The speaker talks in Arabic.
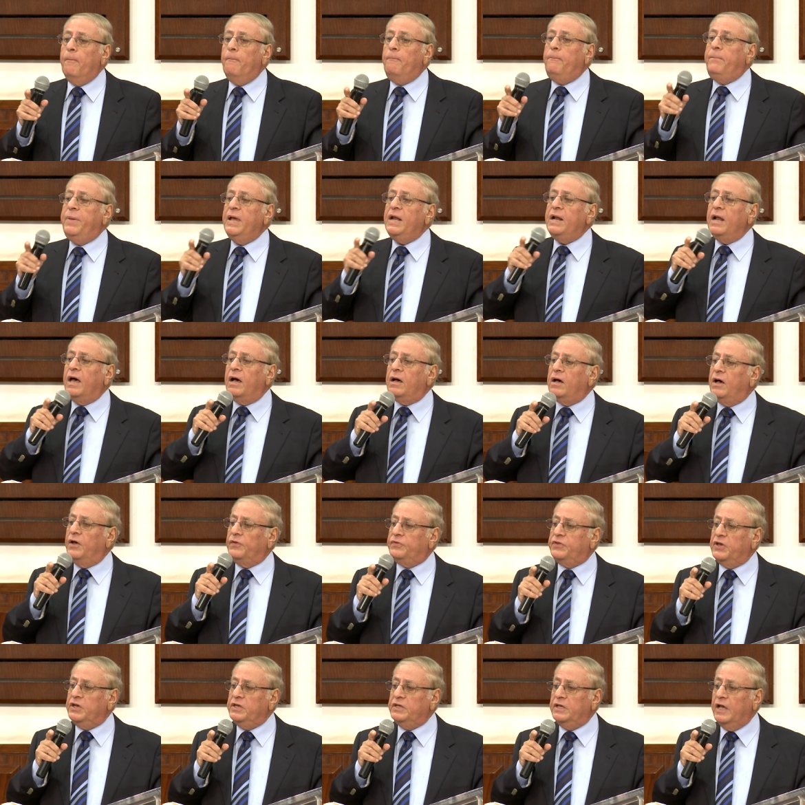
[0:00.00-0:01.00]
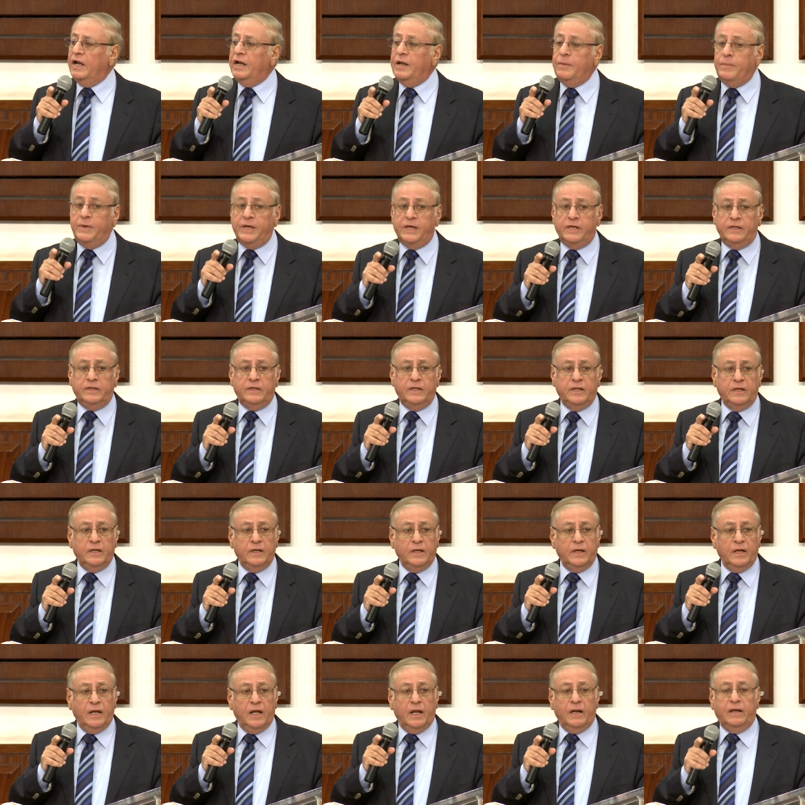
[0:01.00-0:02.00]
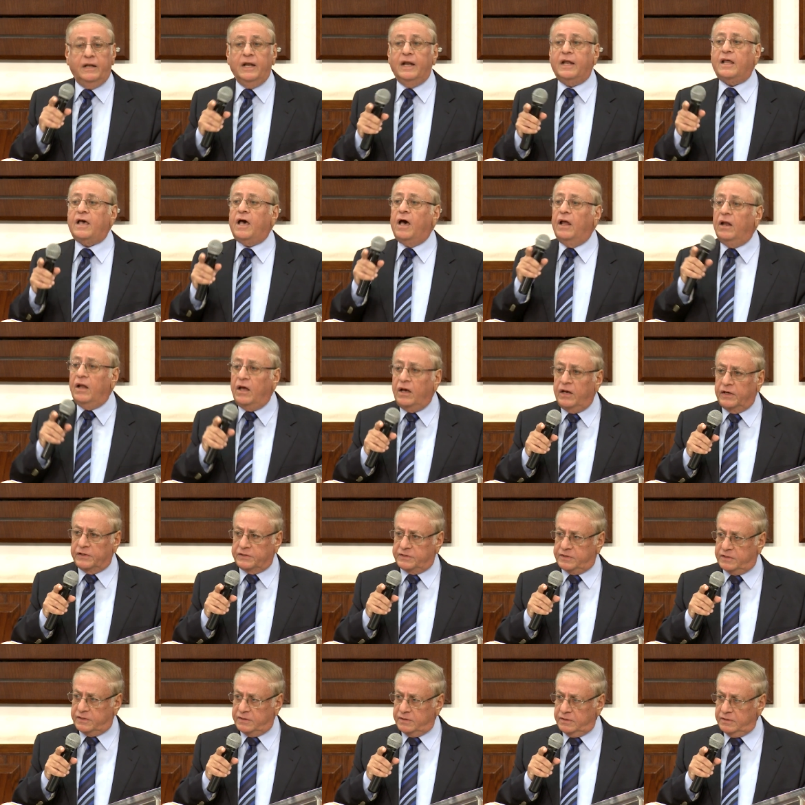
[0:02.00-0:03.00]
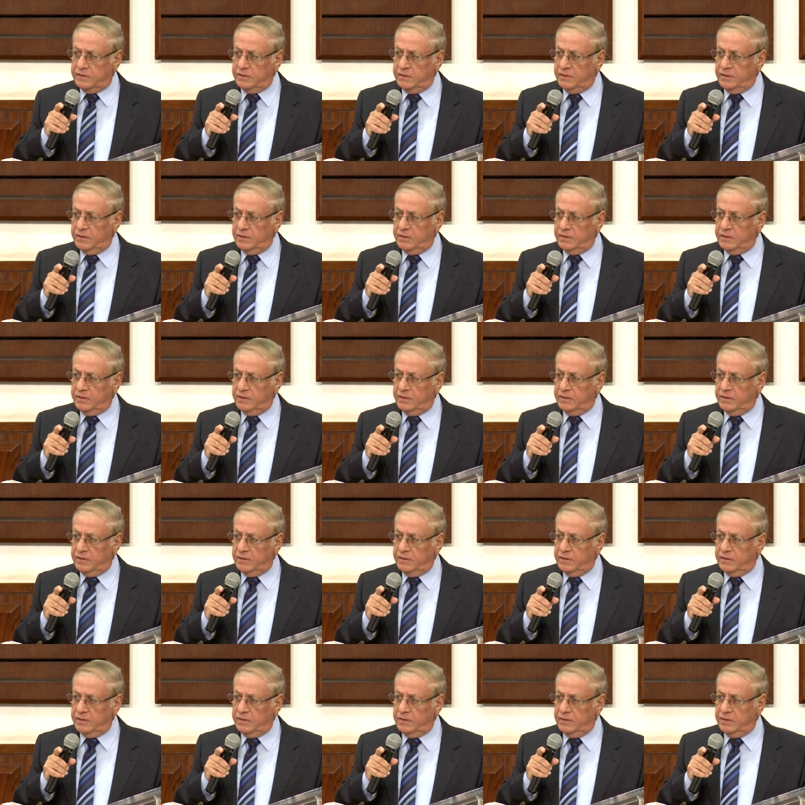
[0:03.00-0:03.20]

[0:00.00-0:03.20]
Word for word: بلا خطية لمين؟ للخلاص